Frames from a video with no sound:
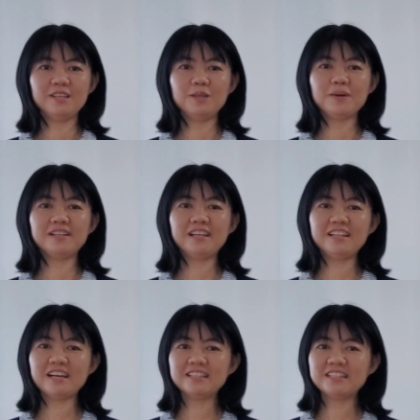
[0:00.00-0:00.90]
以马内
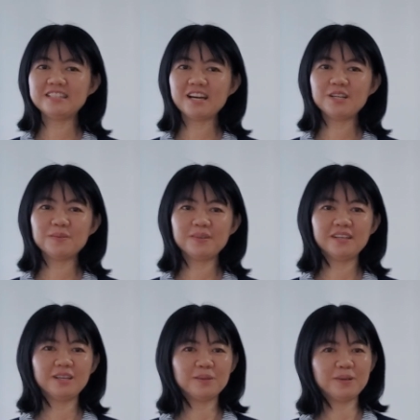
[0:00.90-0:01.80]
一堂的家人
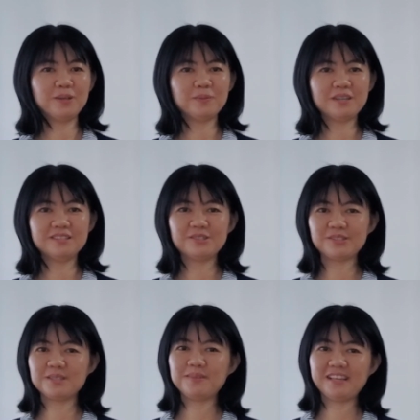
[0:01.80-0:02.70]
们和朋友们，主
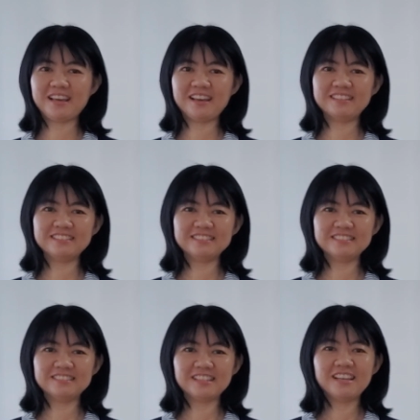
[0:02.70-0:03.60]
日平安！
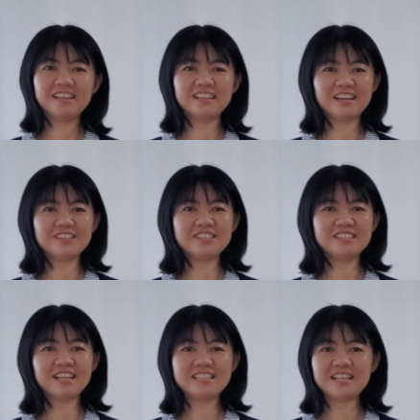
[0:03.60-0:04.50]
很高
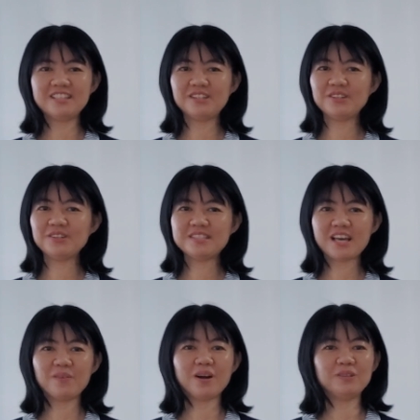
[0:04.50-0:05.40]
兴大家能够
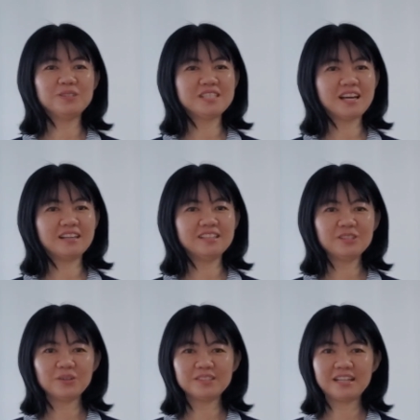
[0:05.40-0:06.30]
在网络上一
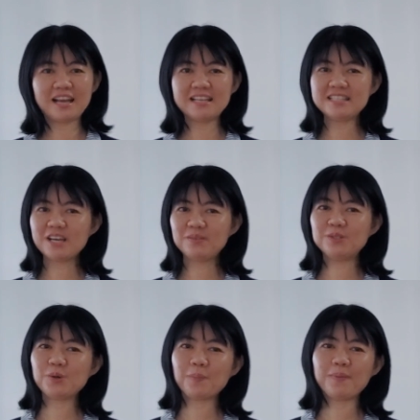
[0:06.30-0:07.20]
同的来参
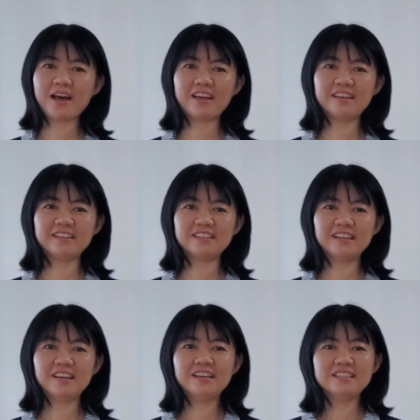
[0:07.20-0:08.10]
与崇拜。
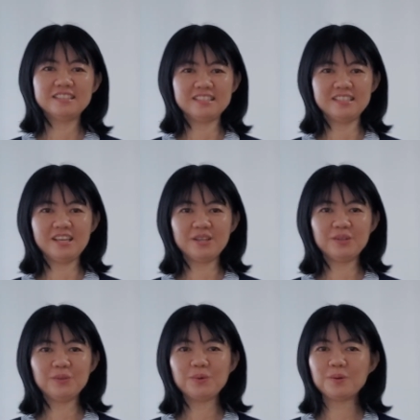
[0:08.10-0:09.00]
今
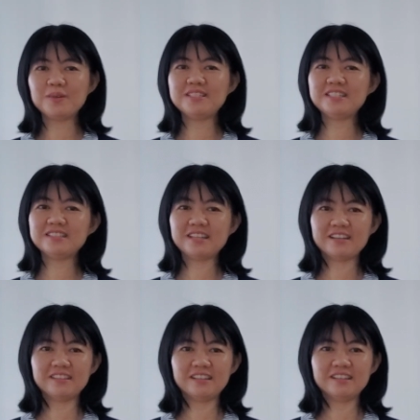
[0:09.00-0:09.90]
天为我们证
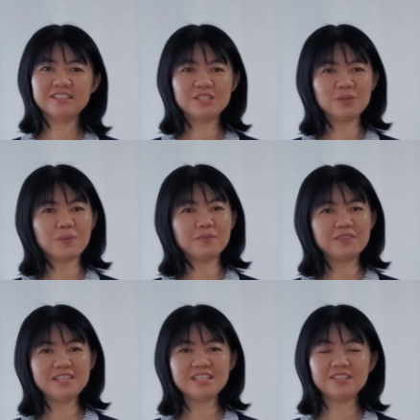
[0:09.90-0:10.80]
道的是我们
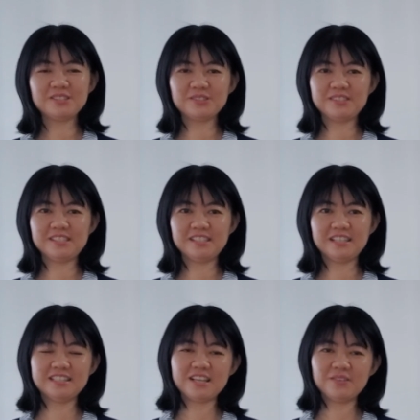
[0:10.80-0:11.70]
非常熟悉
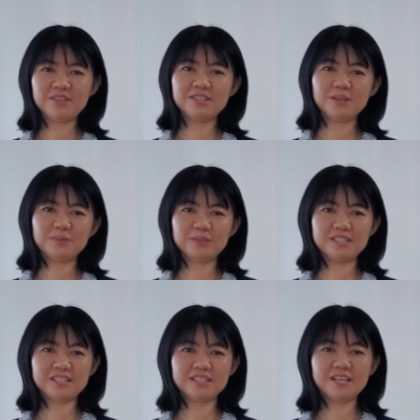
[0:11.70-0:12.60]
的詹瑞珍牧
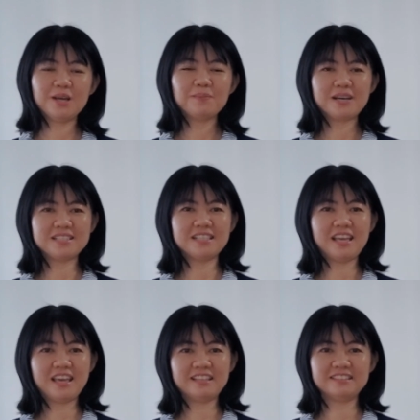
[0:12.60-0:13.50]
师 （Pastor
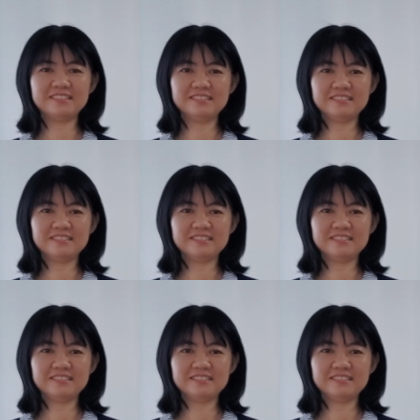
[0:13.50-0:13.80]
Anne）。